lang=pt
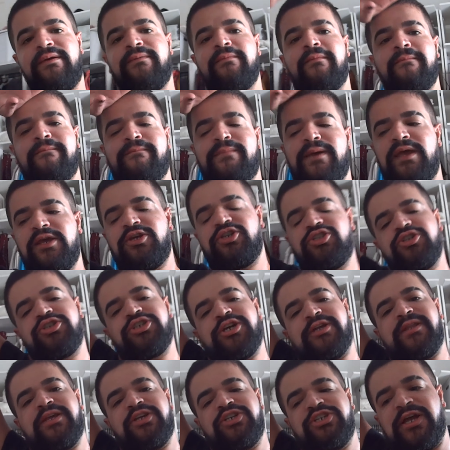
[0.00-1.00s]
Beijo, já
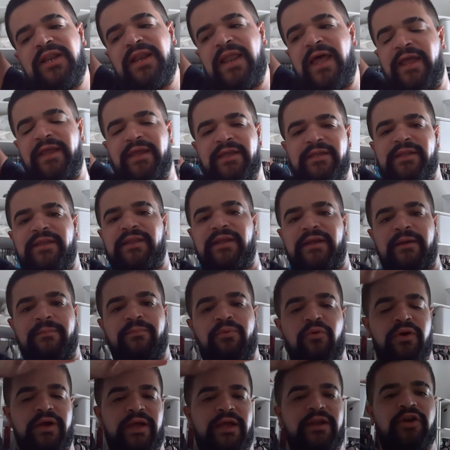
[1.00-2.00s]
deixa like, então daqui a
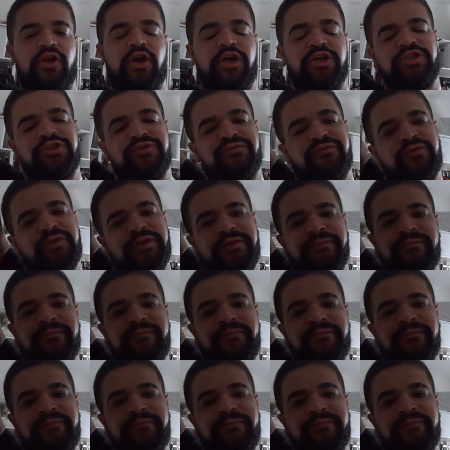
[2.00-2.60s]
pouco é nóis, fui.